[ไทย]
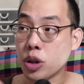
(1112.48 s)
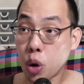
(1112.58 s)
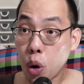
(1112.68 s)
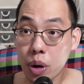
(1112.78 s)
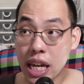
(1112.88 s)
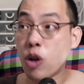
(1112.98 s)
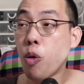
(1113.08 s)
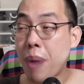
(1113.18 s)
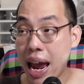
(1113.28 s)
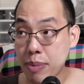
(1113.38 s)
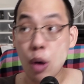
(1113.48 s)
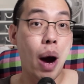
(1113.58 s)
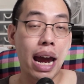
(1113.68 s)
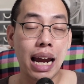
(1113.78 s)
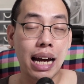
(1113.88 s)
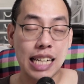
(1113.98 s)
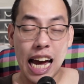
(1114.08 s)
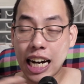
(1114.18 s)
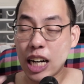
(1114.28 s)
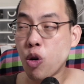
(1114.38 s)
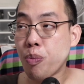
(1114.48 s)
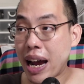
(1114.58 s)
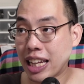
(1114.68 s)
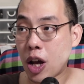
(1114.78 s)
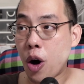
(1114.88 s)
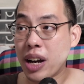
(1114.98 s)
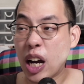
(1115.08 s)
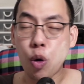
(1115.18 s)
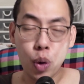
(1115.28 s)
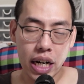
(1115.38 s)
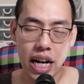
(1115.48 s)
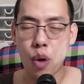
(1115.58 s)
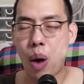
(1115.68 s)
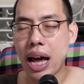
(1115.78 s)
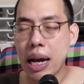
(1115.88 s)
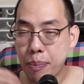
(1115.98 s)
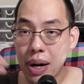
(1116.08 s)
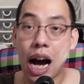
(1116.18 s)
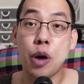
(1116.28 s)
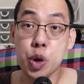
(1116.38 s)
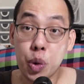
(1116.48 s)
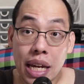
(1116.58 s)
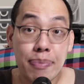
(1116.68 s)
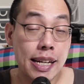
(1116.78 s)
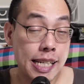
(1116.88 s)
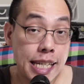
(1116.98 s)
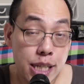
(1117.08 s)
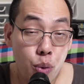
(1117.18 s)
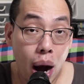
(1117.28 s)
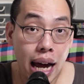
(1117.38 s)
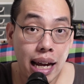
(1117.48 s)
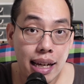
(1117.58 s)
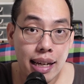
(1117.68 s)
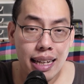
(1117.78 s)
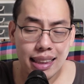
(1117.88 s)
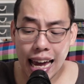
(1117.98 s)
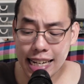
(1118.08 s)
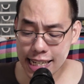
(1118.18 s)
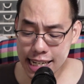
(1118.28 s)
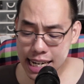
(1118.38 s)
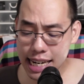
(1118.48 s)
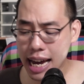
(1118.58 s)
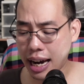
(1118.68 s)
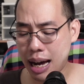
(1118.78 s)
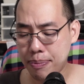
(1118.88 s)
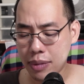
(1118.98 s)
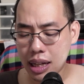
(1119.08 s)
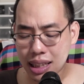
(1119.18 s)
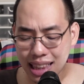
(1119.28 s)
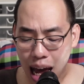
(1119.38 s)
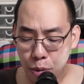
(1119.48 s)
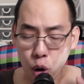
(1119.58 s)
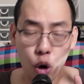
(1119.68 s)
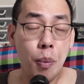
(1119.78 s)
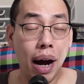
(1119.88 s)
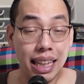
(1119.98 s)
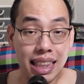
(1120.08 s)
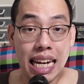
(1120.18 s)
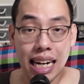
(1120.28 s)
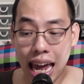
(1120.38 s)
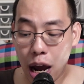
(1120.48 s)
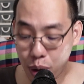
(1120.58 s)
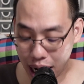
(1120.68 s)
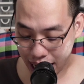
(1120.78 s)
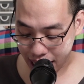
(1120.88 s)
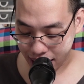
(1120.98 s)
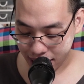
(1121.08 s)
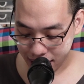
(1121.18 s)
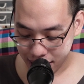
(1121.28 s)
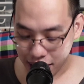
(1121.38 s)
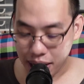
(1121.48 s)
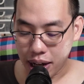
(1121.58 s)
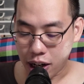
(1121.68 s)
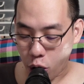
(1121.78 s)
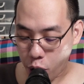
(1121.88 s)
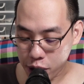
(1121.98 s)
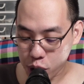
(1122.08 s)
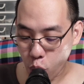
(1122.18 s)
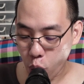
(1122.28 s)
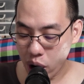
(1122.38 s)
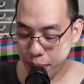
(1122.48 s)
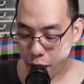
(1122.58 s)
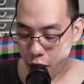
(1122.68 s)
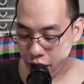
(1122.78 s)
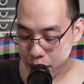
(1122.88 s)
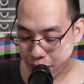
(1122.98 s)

ตรงนี้กูไปไม่ไหวละถ้าเกิดกูไปต่อเนี่ยกูเหนื่อยว่ะมึงเอาตรงนี้ไปทีสิวะแต่ทีนี้เนี่ยครับตามอุดมคติแล้วนะฮะ crossover point